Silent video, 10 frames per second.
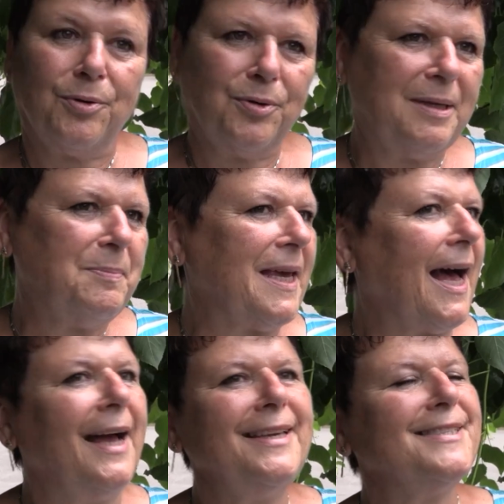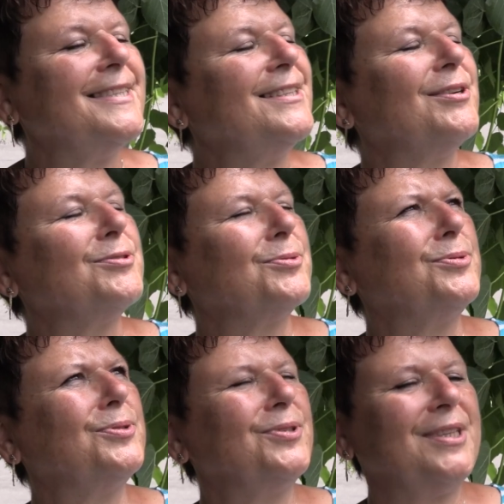qu'on est bien ici dans
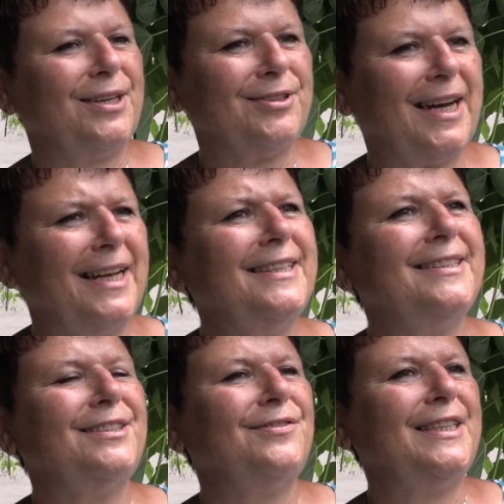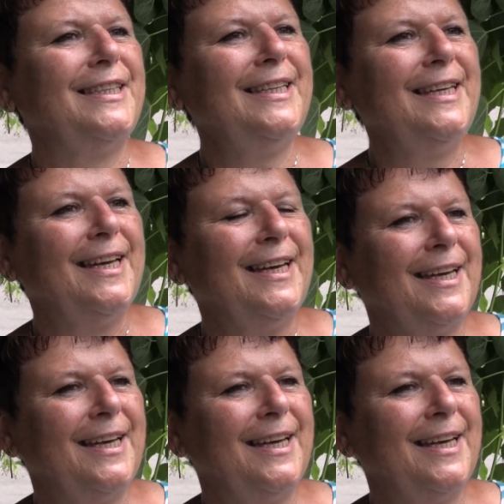Sungo, qu'il y a une qualité de vie